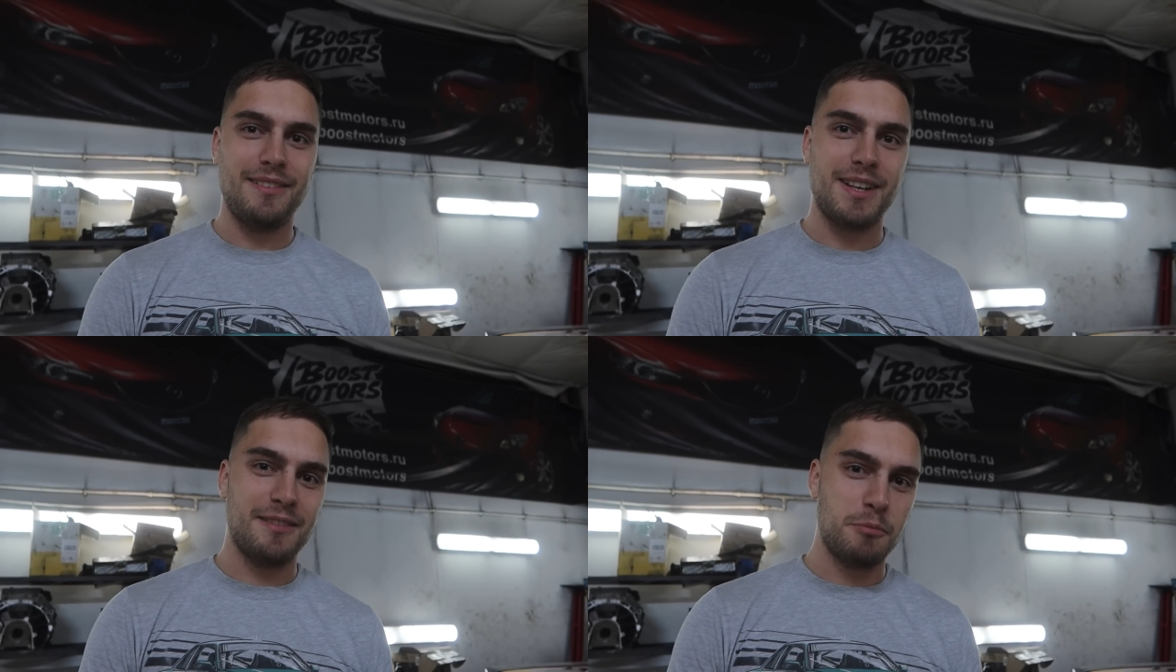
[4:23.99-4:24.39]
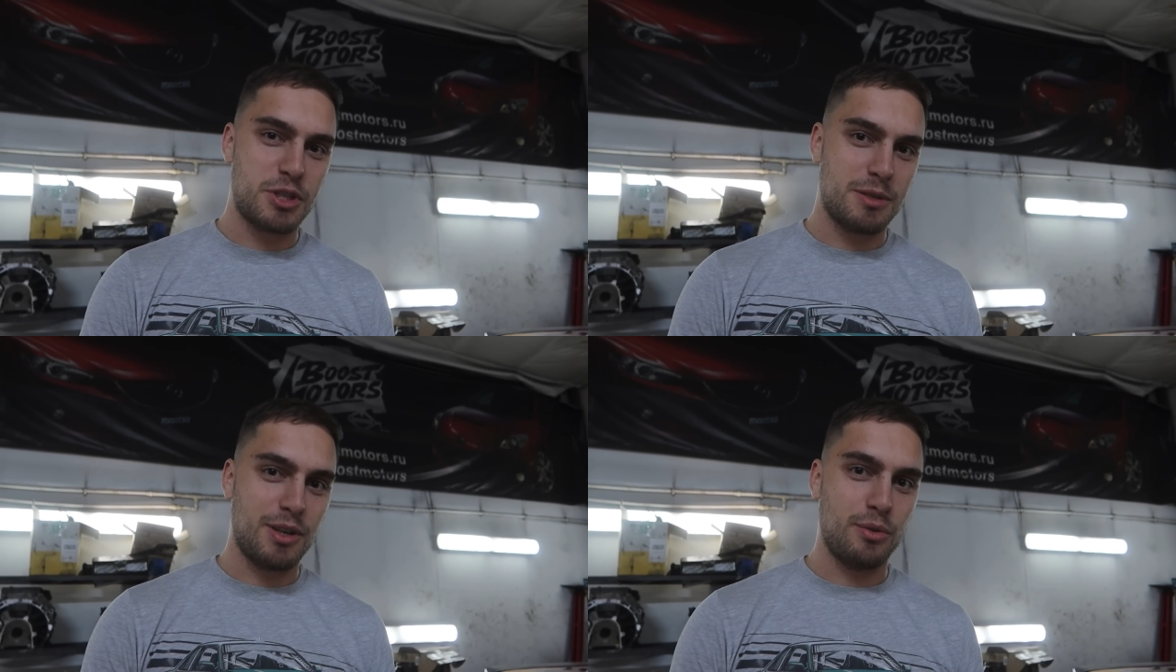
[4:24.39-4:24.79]
наверное,
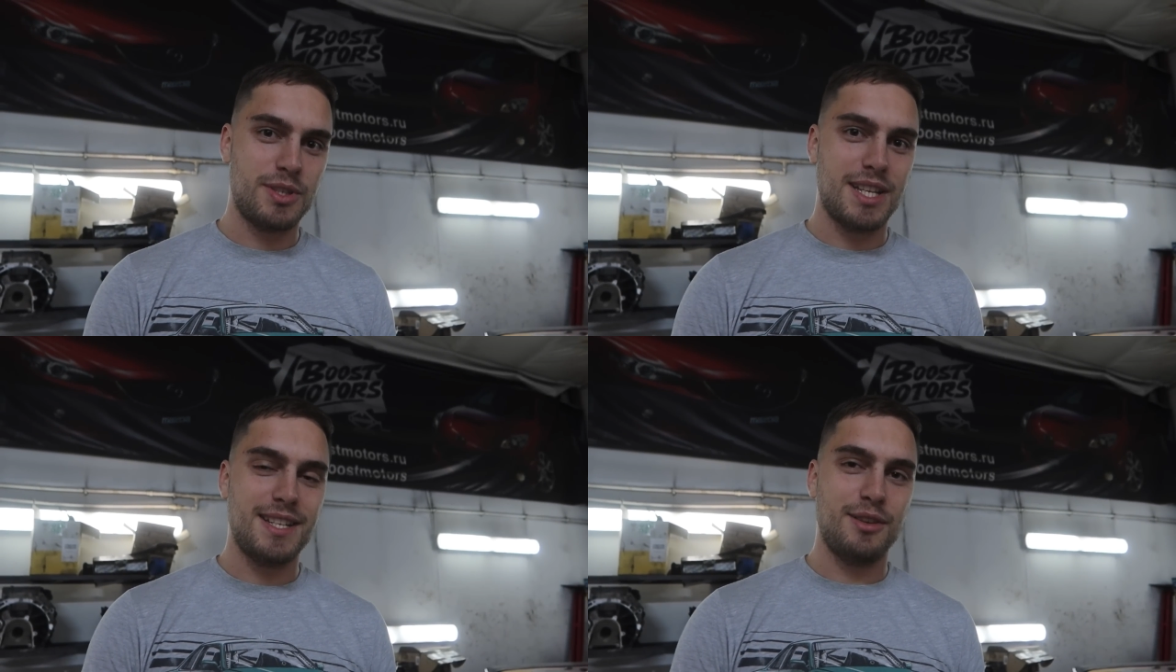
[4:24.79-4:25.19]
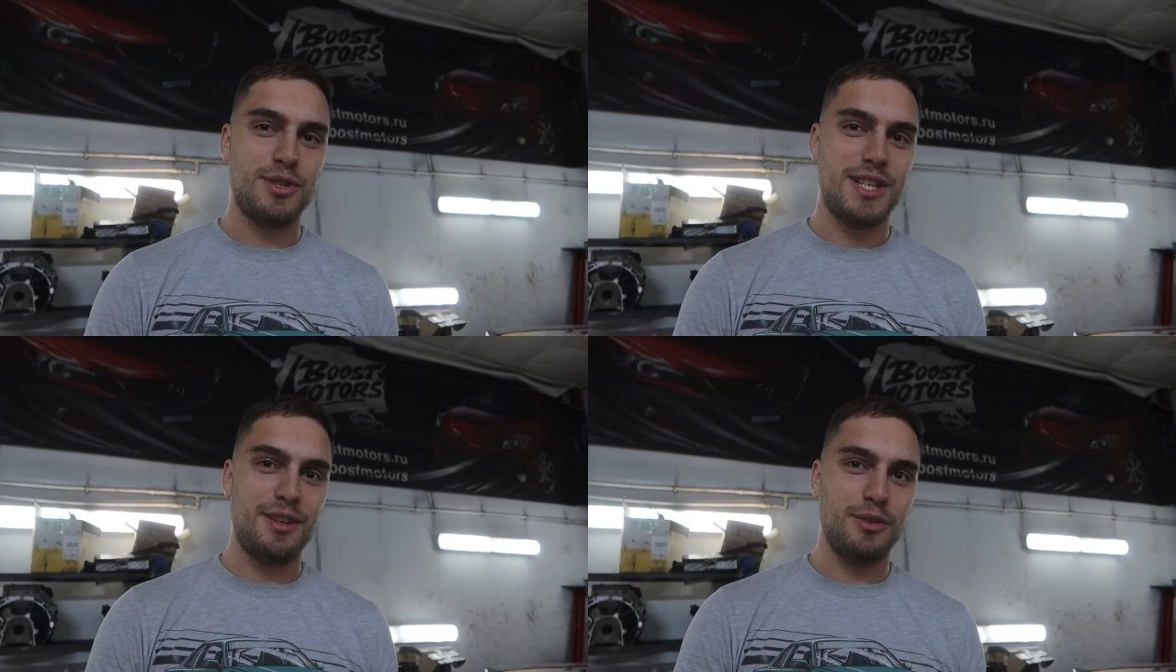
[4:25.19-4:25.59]
выпустим какую-нибудь
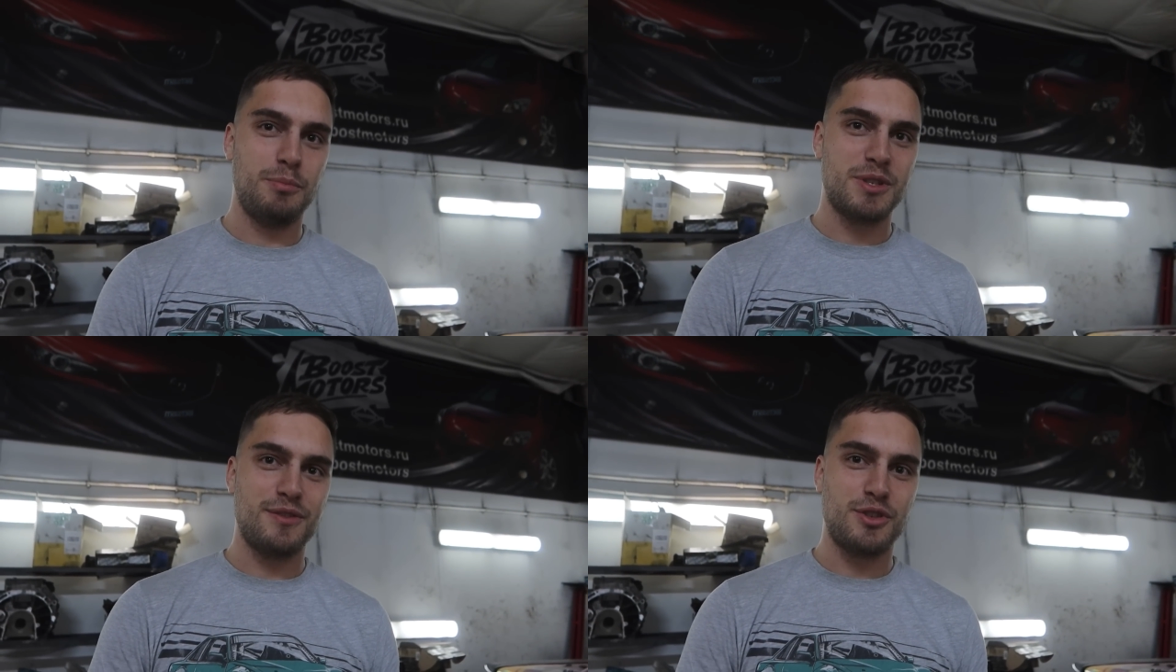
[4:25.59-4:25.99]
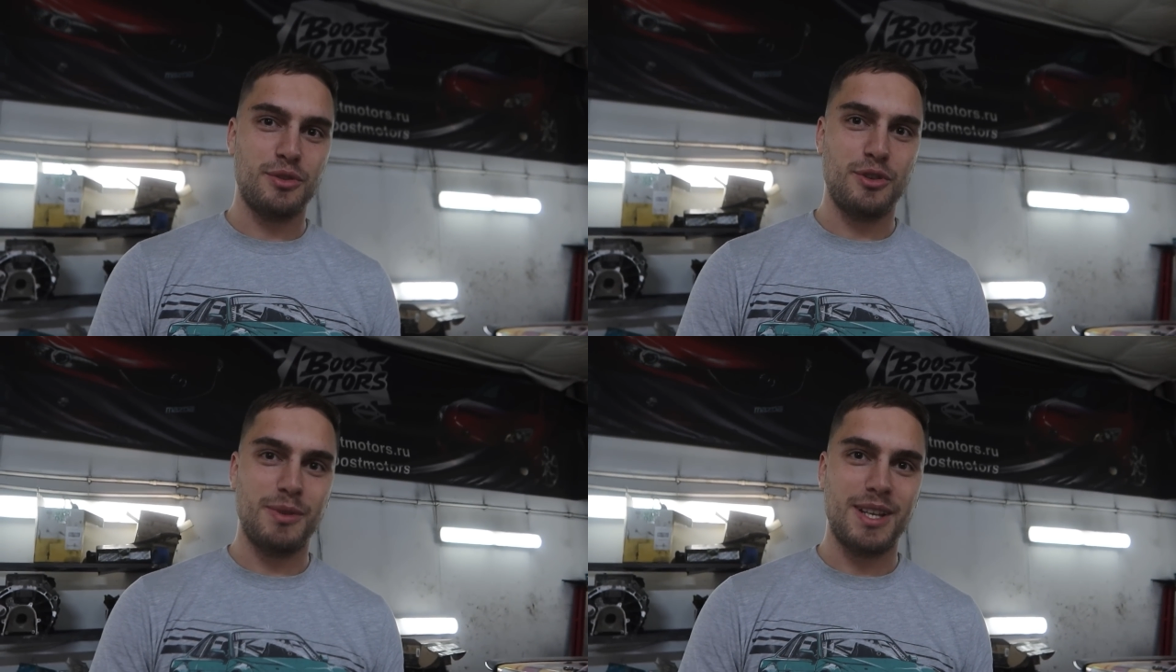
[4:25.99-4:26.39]
отдельную серию,
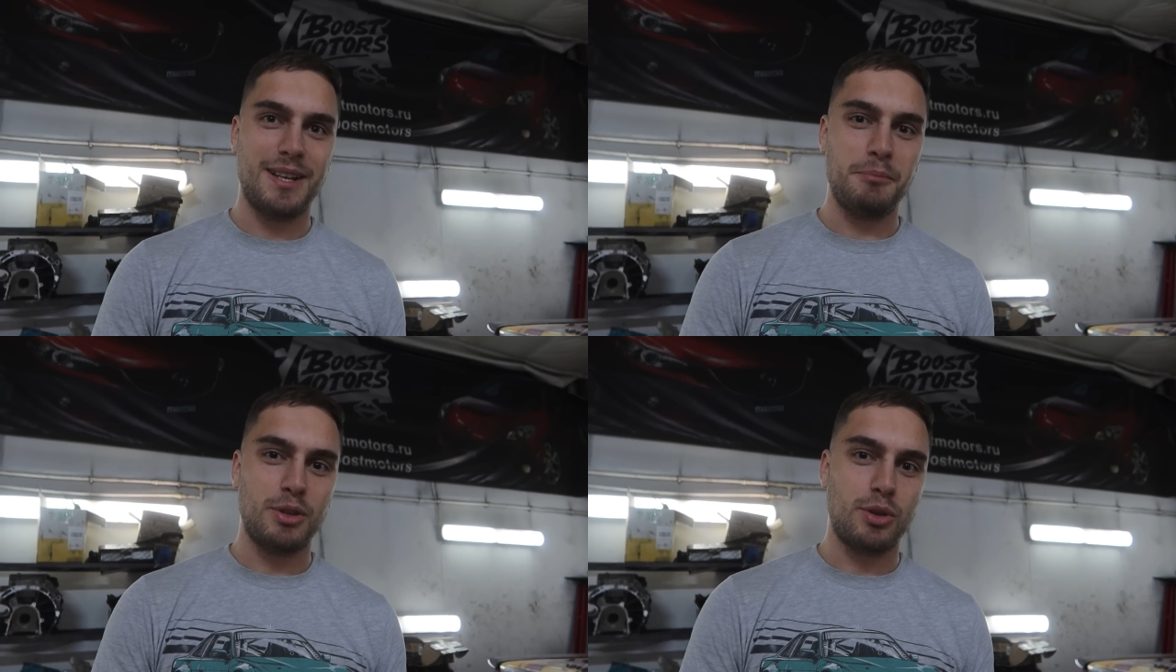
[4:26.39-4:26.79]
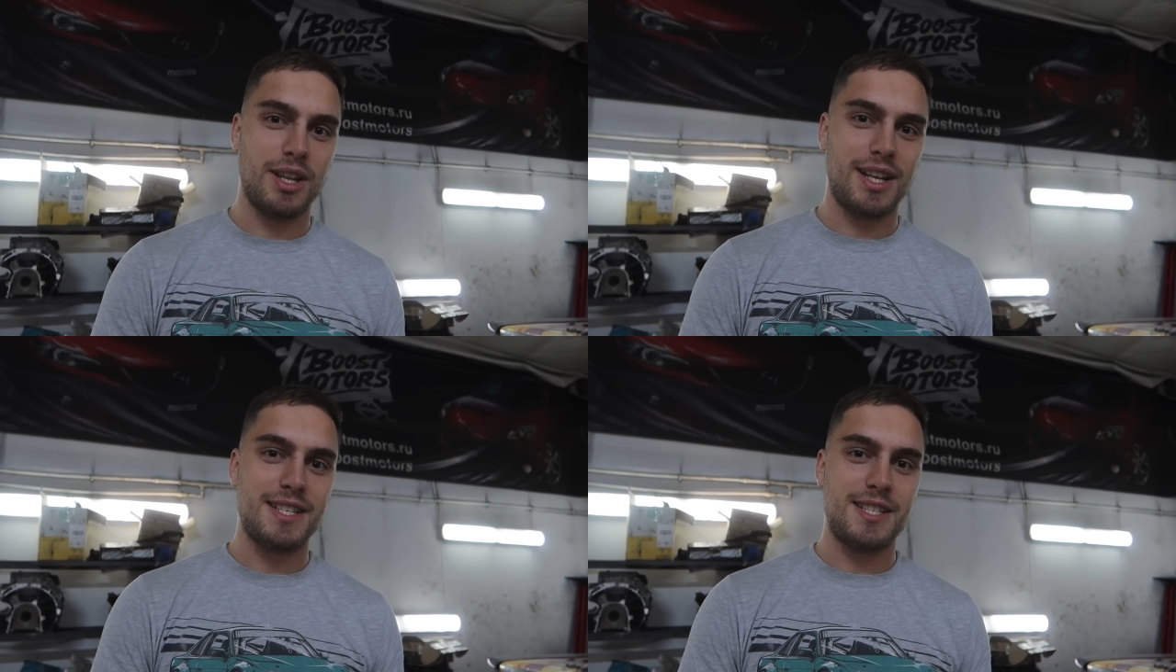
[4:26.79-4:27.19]
посвященную именно
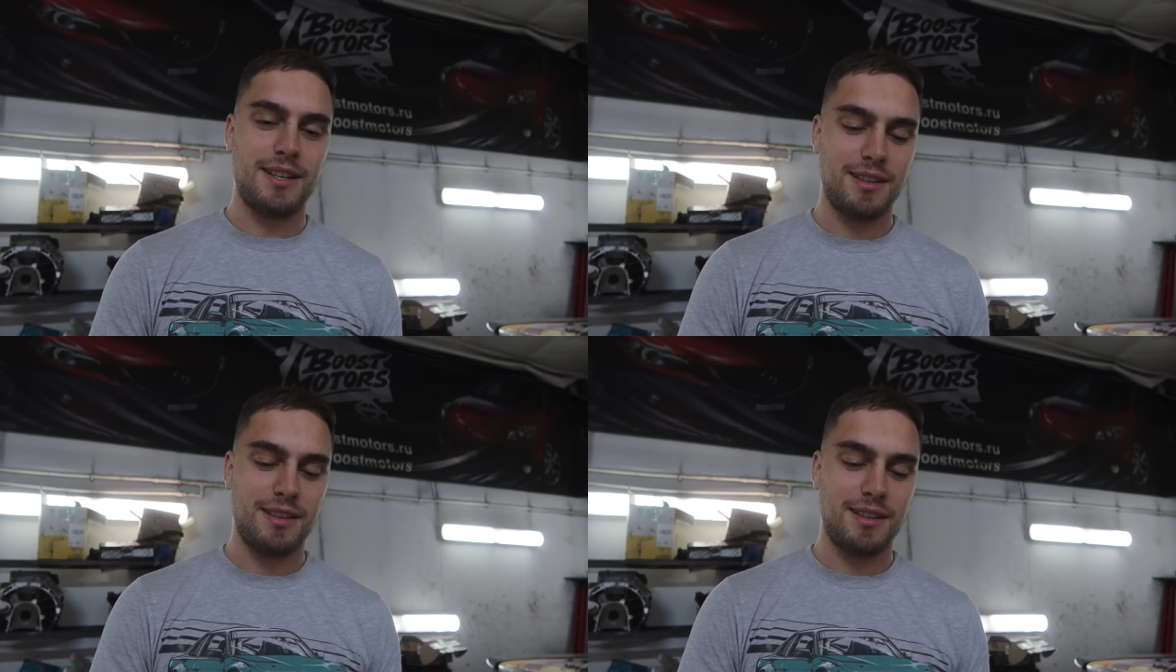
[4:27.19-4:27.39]
моторной косе.